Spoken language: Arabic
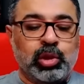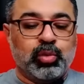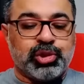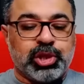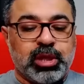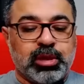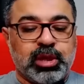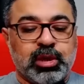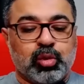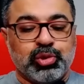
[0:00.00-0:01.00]

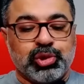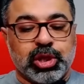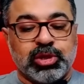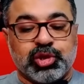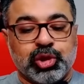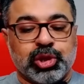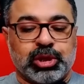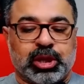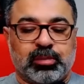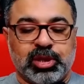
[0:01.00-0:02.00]
الاستاذه جوست ان سيركت
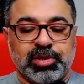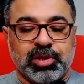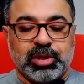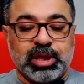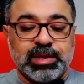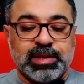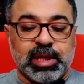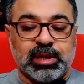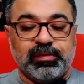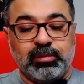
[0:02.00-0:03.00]
على منصه اكس
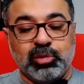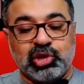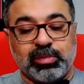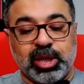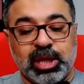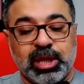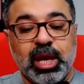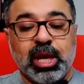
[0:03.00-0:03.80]
ان فيلم شماريخ